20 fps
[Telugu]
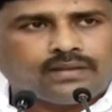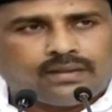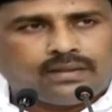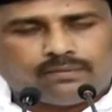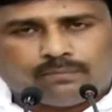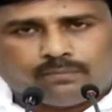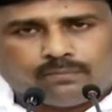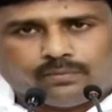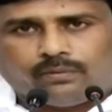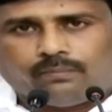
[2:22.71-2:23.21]
నే
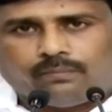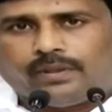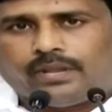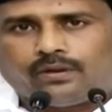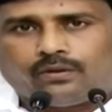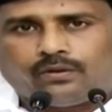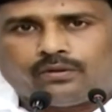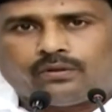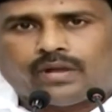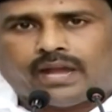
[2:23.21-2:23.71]

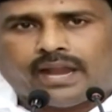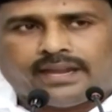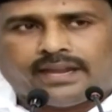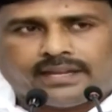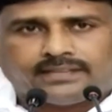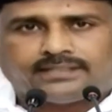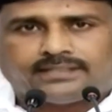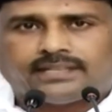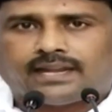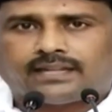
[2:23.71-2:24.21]
మీరు
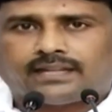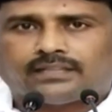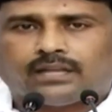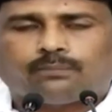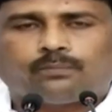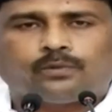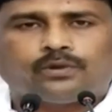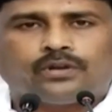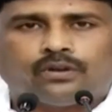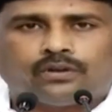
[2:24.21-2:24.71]
ఐటీ శాఖ
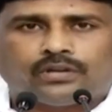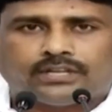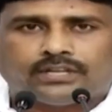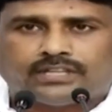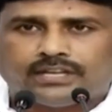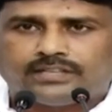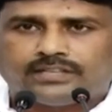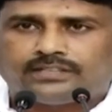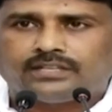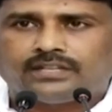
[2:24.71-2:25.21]
తప్పుడు
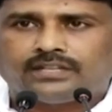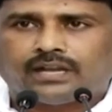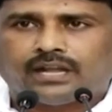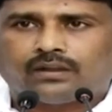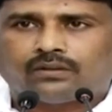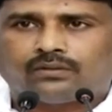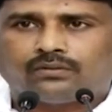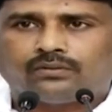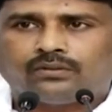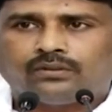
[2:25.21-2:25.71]
నోటీసులు ఇచ్చింది
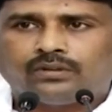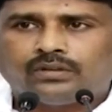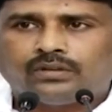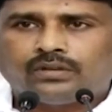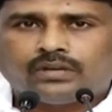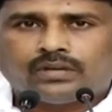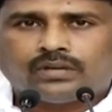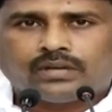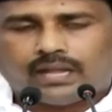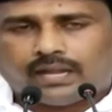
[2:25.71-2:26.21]
నాకు
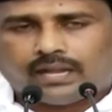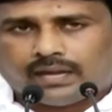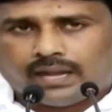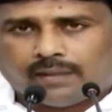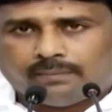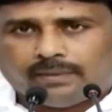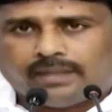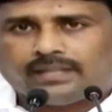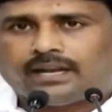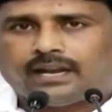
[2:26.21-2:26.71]
నా
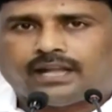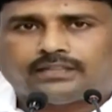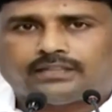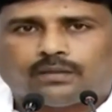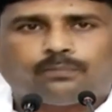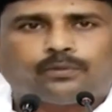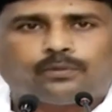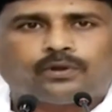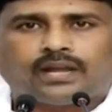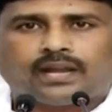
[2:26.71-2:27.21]
నా మీద ఇలా
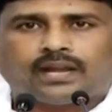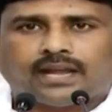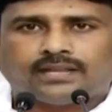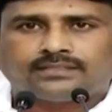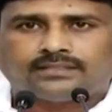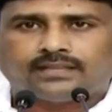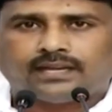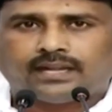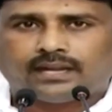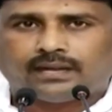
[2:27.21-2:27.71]
తప్పుడుగా
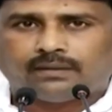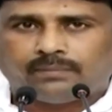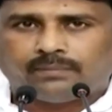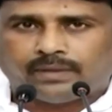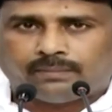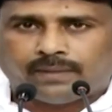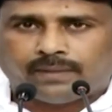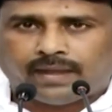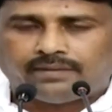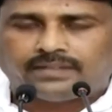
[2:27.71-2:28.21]
రాస్తున్నారని
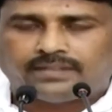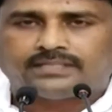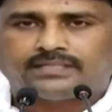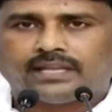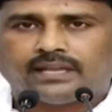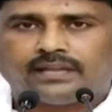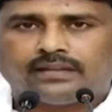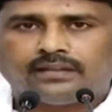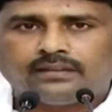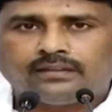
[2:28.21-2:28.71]
మీరు
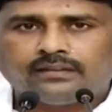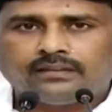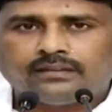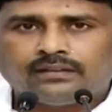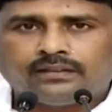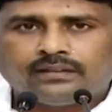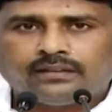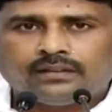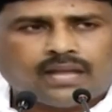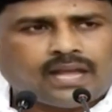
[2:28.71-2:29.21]
భావిస్తే
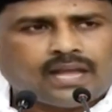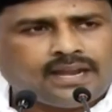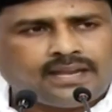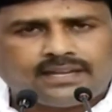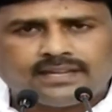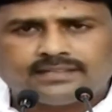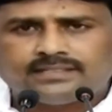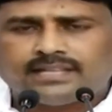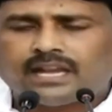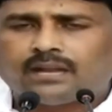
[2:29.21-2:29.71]

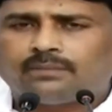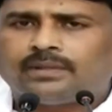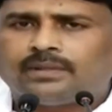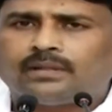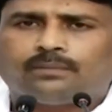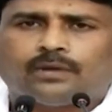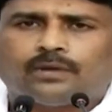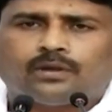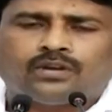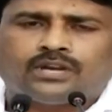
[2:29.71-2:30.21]
ఐటీ శాఖ
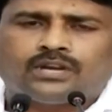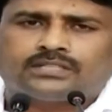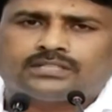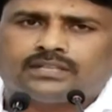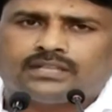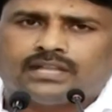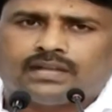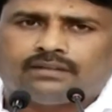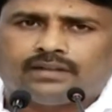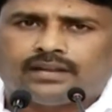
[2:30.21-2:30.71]
మీద పరువు
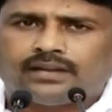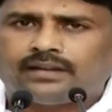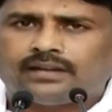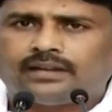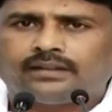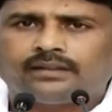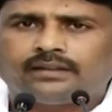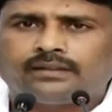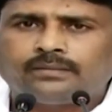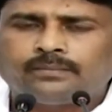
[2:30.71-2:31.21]
నష్టం
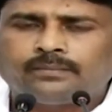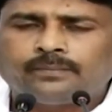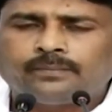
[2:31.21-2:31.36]
దావాయండి